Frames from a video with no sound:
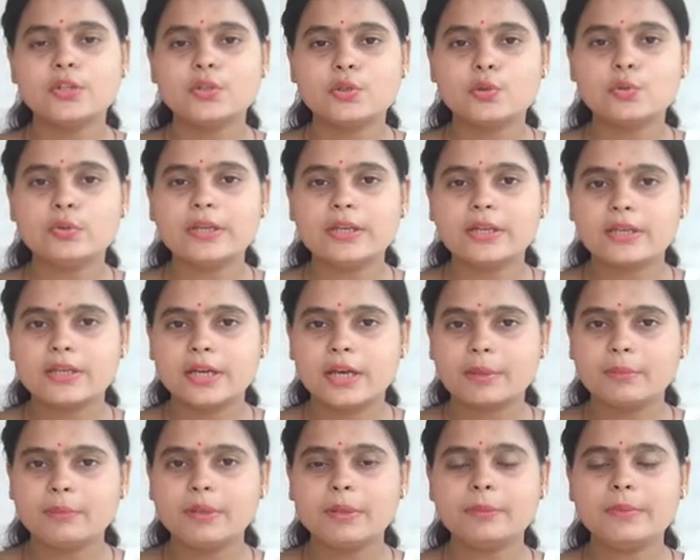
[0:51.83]
क्योंकि
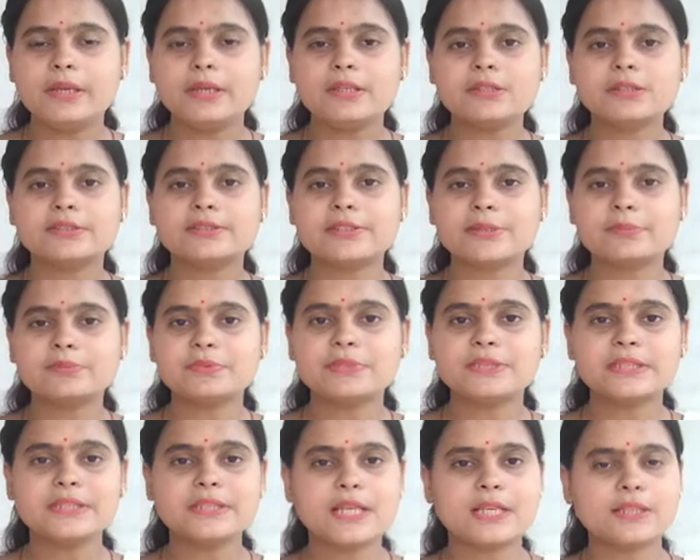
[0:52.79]
गर्मी में
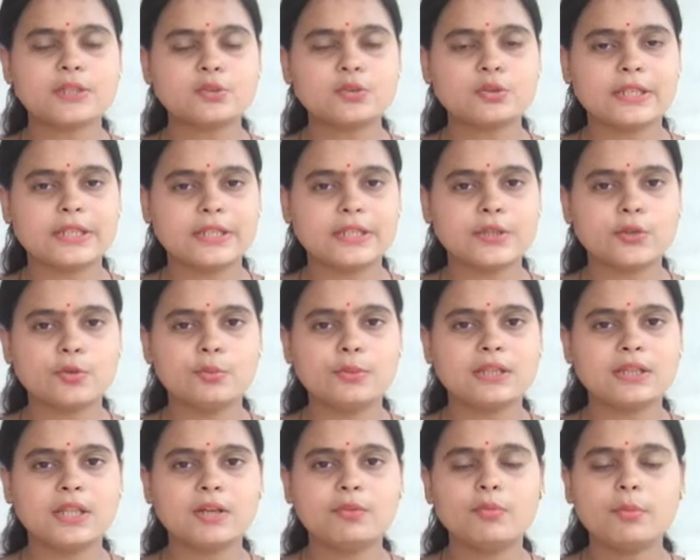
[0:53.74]
सबसे ज़्यादा जो देखने को
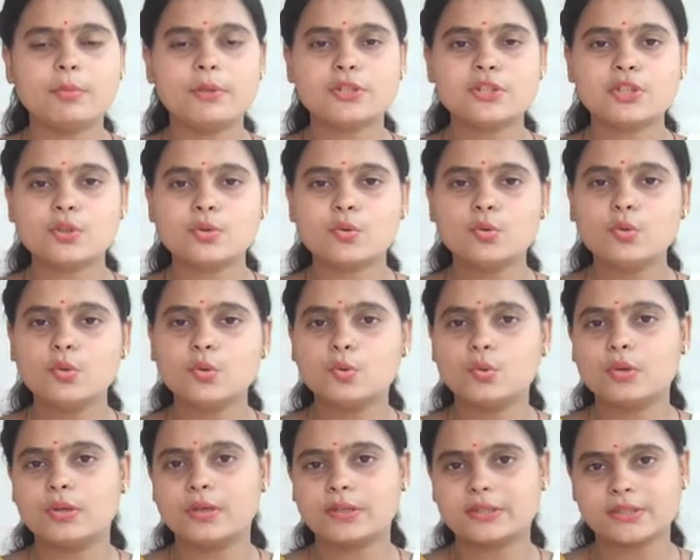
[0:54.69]
मिलता है वो बच्चे को लू
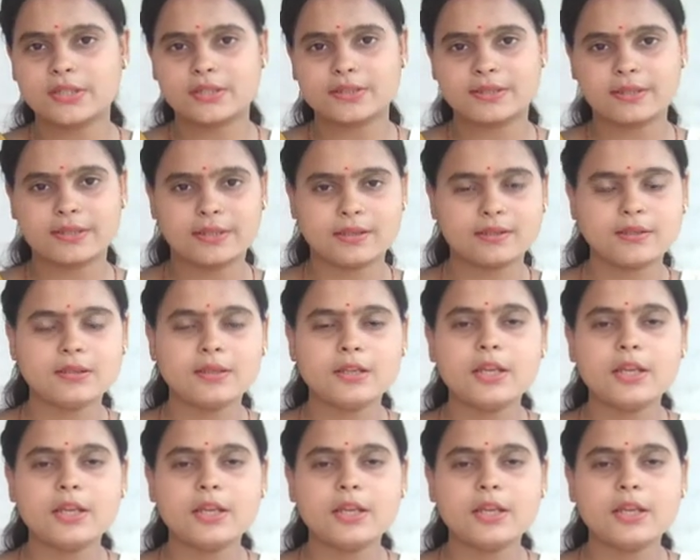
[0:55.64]
लग जाता है